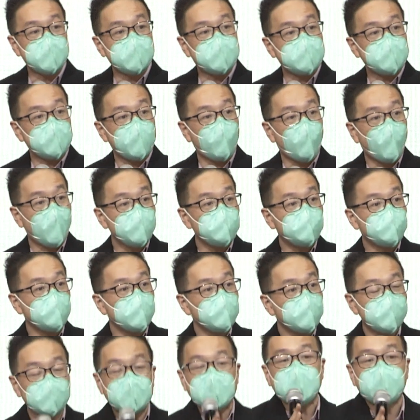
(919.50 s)
现在完全
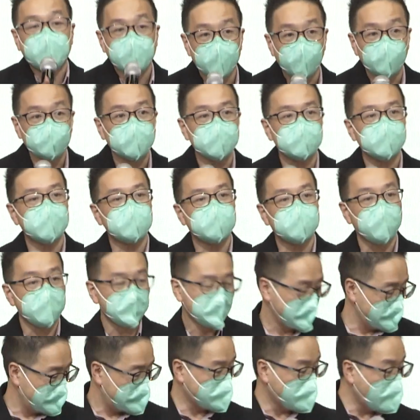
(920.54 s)
逆流的，但是
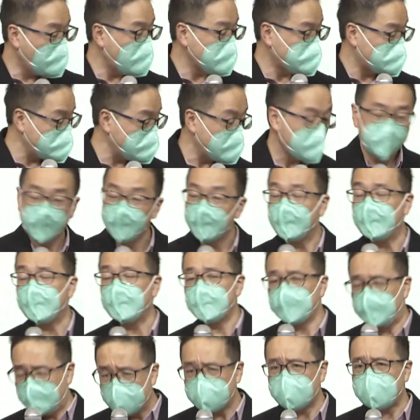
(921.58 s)
你都会觉得
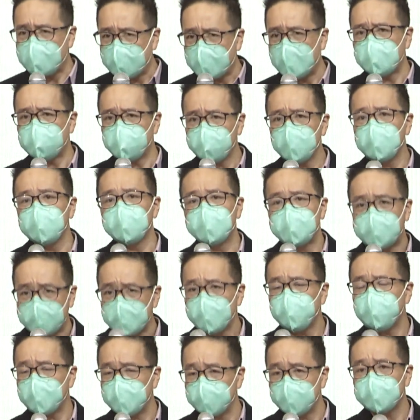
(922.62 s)
这个应该是基
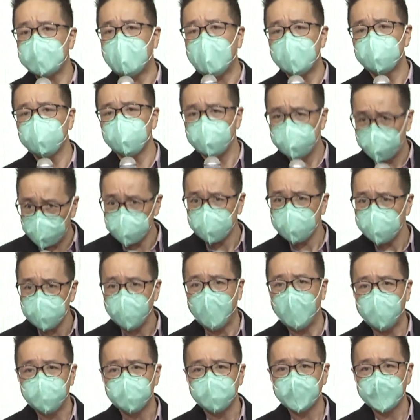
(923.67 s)
本的态度，不是
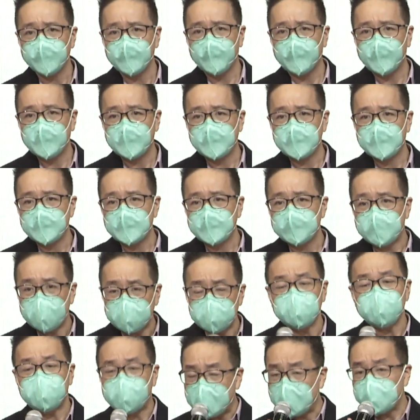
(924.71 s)
吗？但
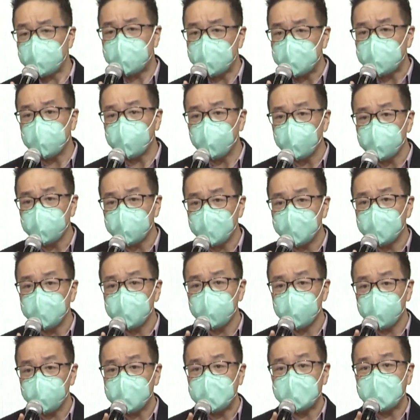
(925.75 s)
是像这些都是跟
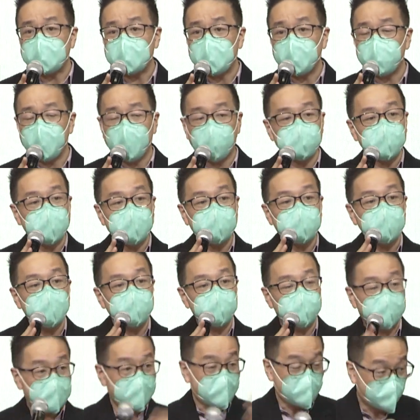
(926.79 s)
世界上面好像是
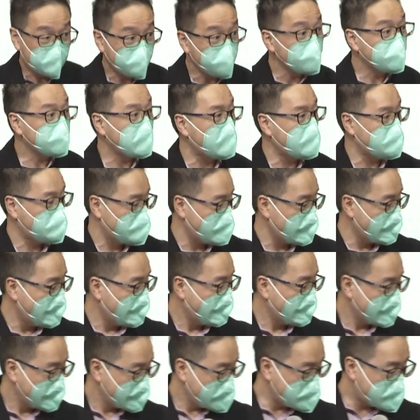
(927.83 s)
抵触的，
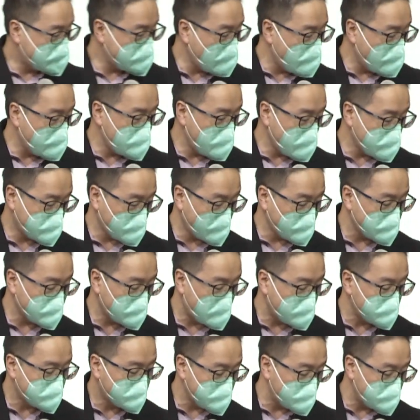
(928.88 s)
你知道我们要教导他
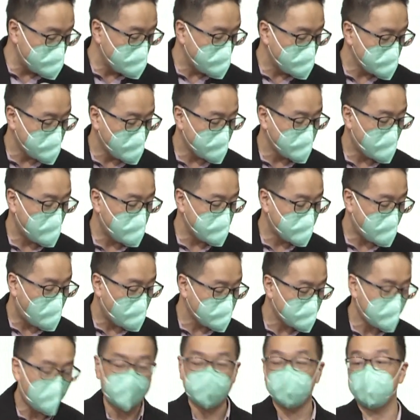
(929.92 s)
们什么？我们要教导他们慷
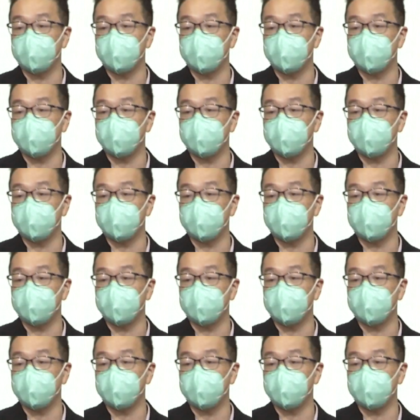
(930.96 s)
慨。